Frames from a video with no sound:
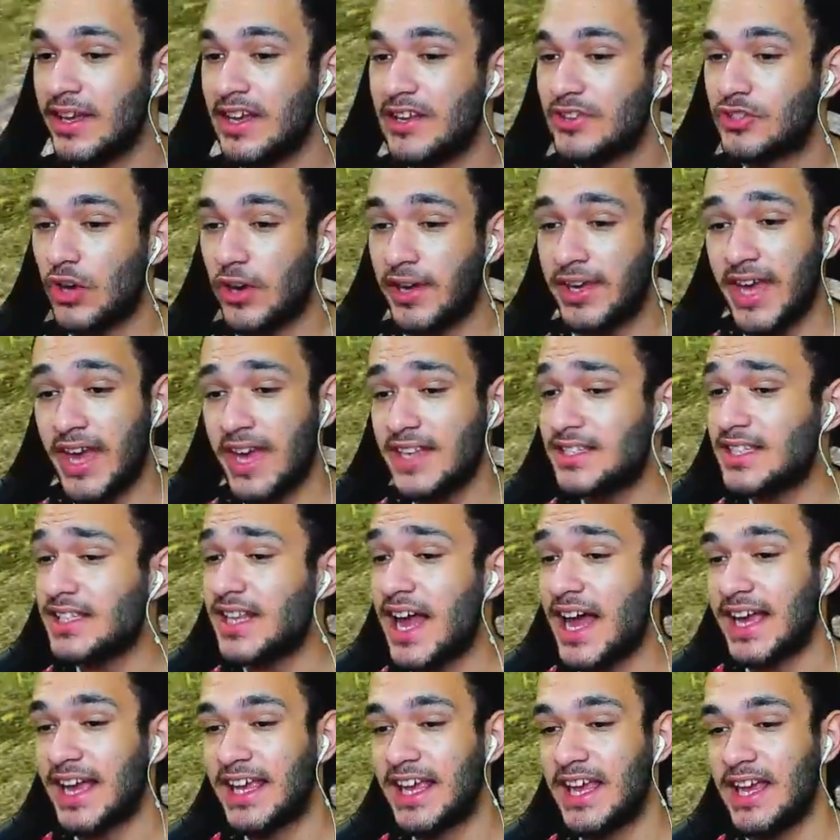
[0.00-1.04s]
Só que esse
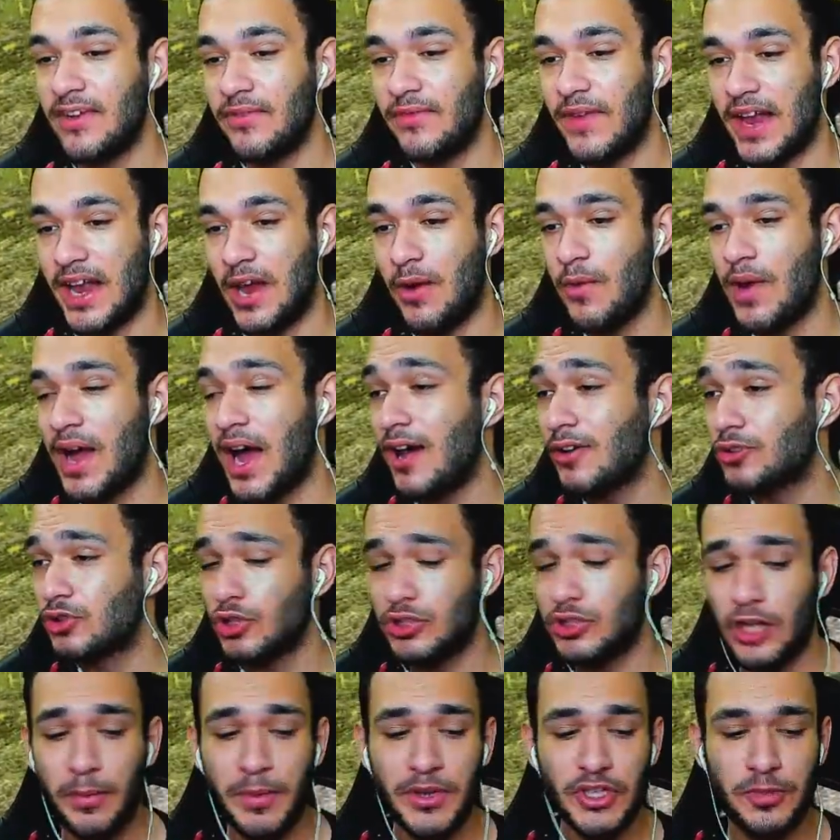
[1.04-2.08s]
daqui, velho, é um carro
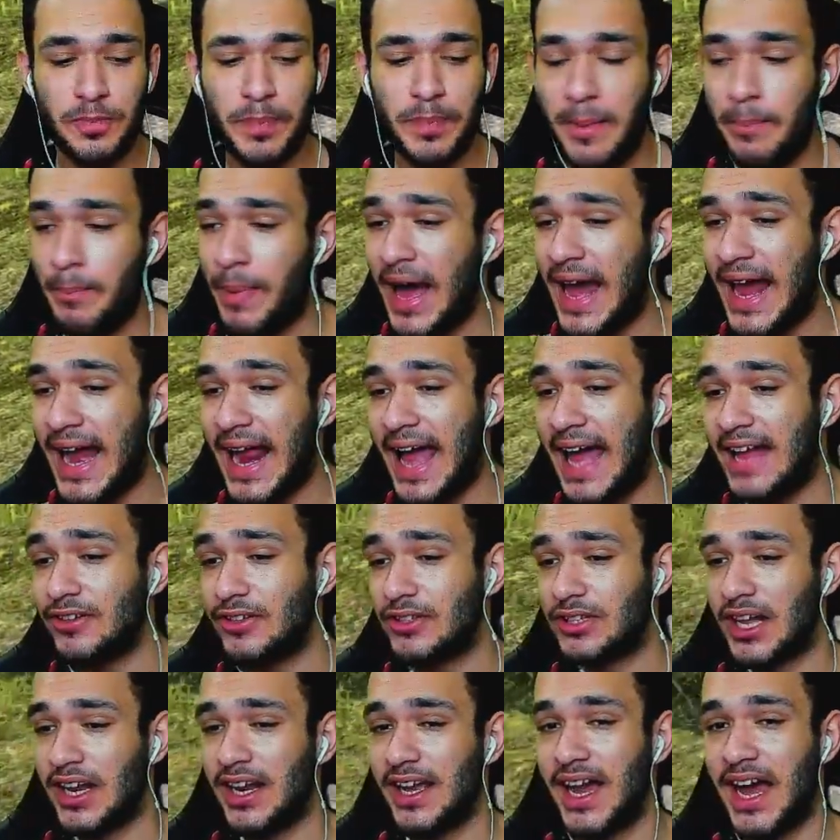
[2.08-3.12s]
totalmente preparado,
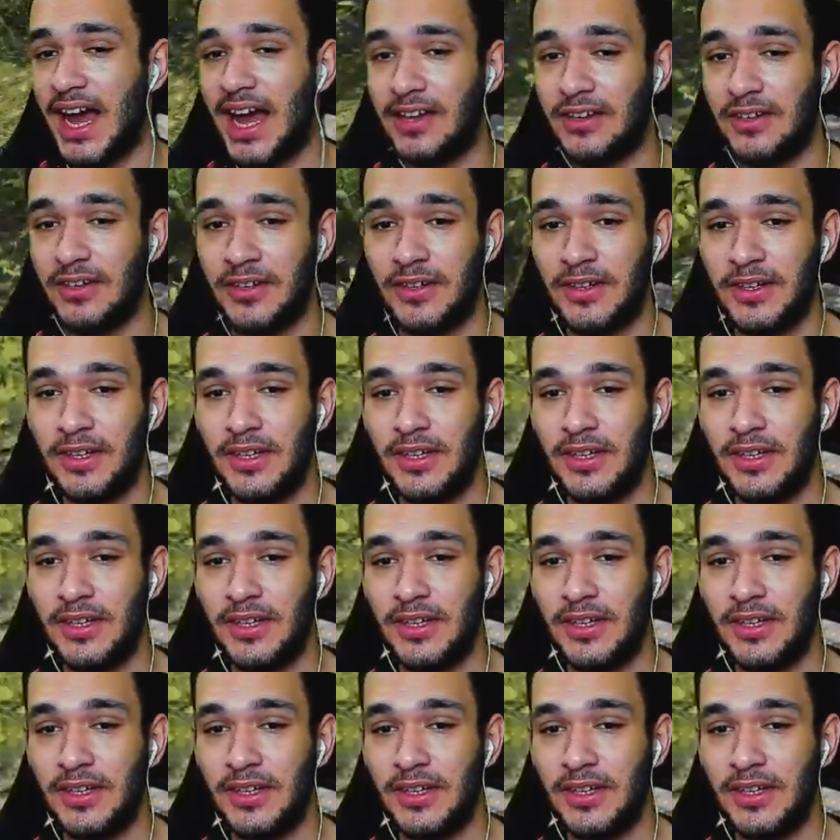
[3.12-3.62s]
tá ligado?